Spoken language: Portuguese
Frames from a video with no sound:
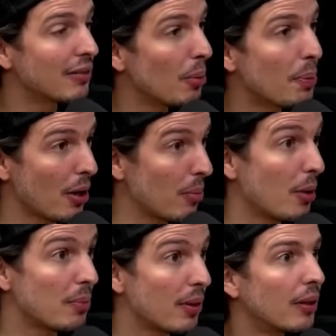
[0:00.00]
Eu, eu, pra
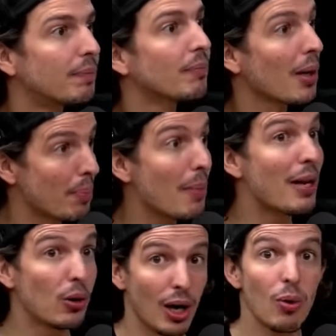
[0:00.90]
melhorar o carro. Pra
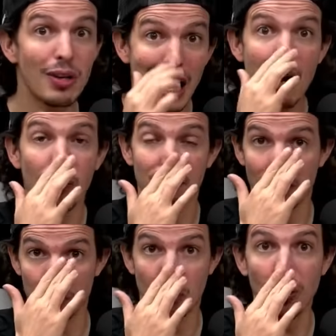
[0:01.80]
melhorar o carro,
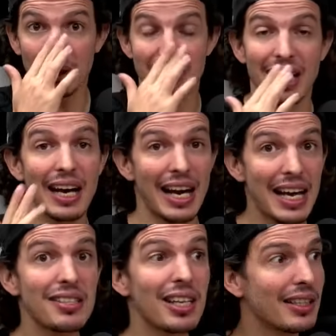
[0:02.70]
afinal de contas, era
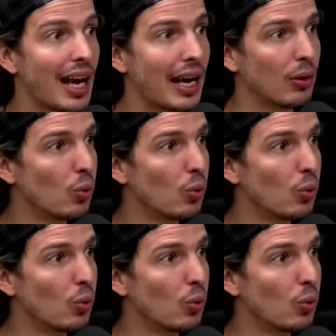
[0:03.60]
essa a ideia.